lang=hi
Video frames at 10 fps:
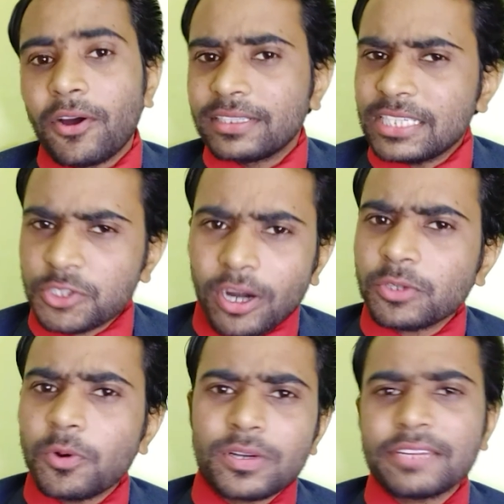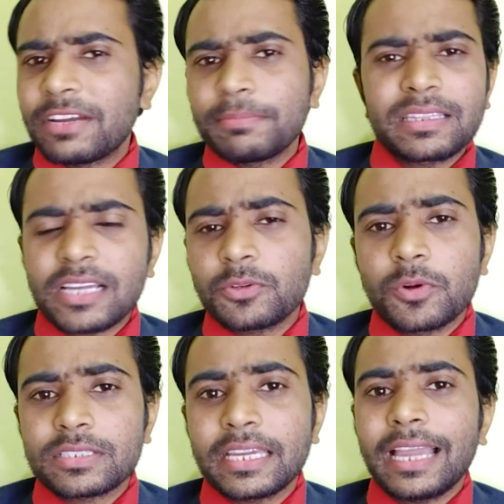और ये शॉर्ट कोर्स है वन मंथ का
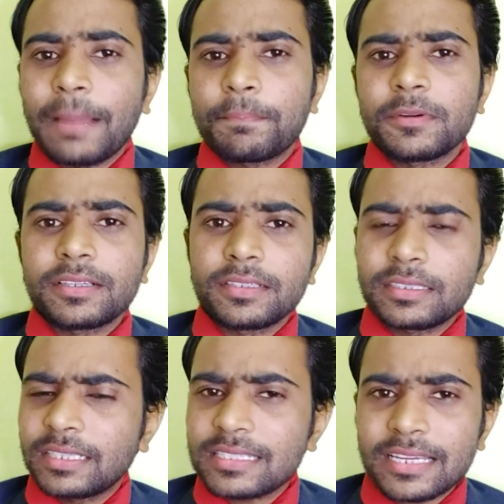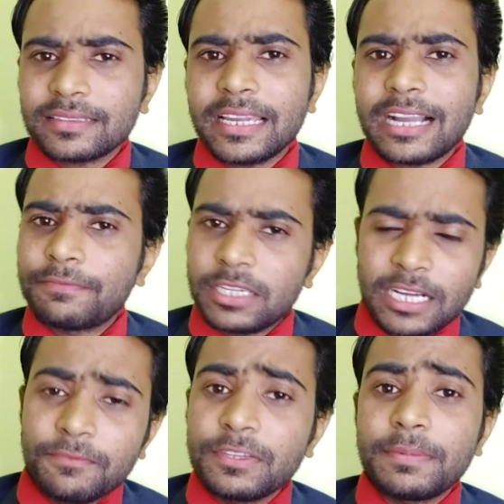कोर्स है आप कर सकते हैं काफ़ी
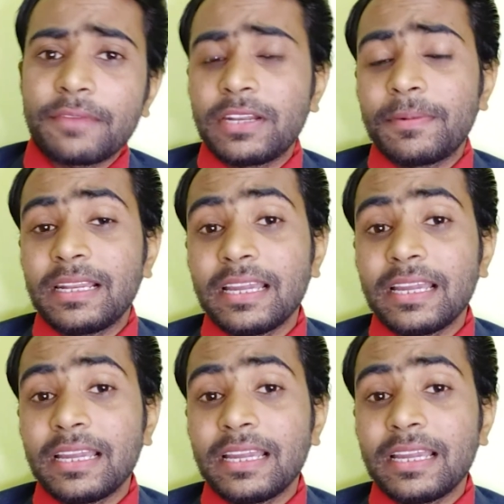कम फी में अवेलेबल